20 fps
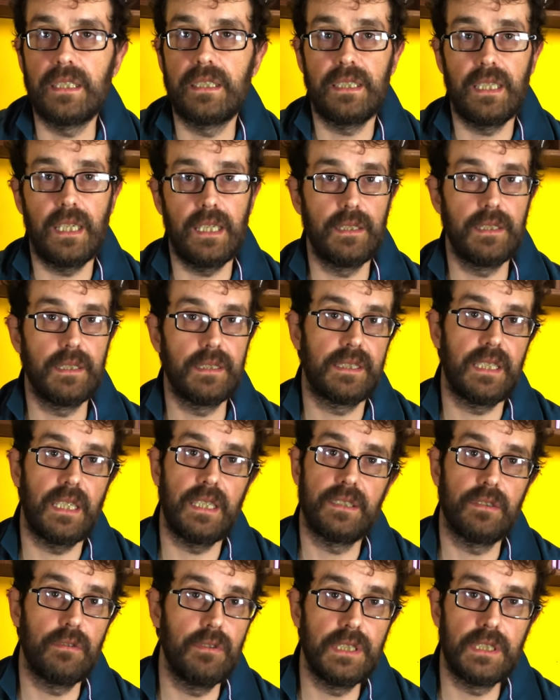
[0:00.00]
se hai, sei
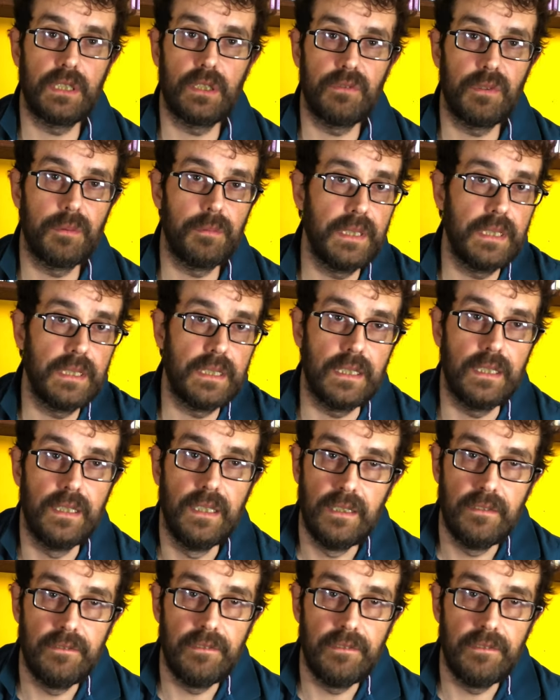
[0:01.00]
solista ovviamente